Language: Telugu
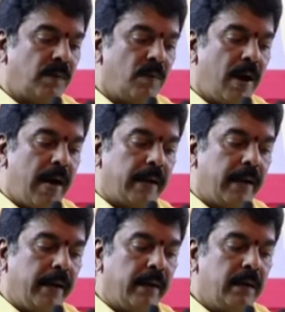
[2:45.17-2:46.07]

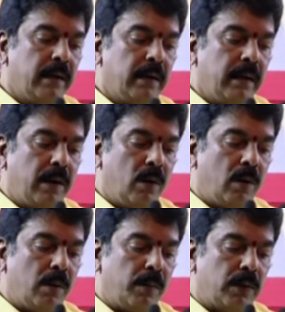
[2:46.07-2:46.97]
వాళ్ళకి
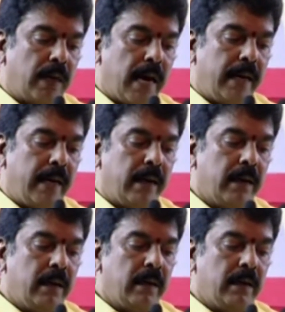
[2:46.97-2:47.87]
గిరిగోరు ముద్దు కానీ
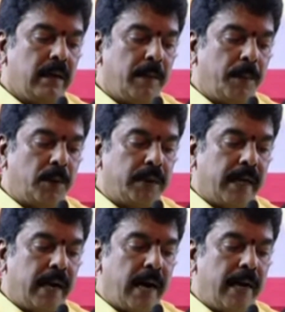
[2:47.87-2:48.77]

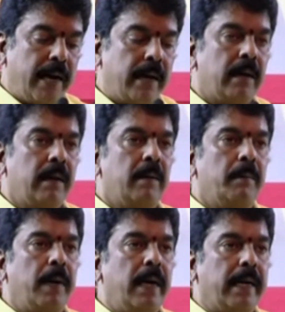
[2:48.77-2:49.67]
గిరిపృతికి కానీ
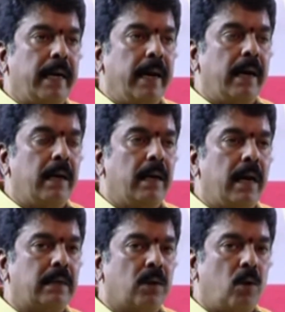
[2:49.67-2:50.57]
పెళ్లికి
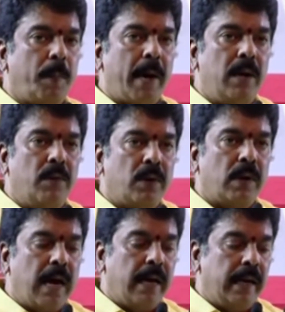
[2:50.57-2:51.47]
లక్ష రూపాయలు ఇవ్వటం
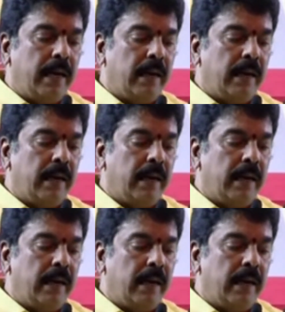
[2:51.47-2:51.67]
కానీ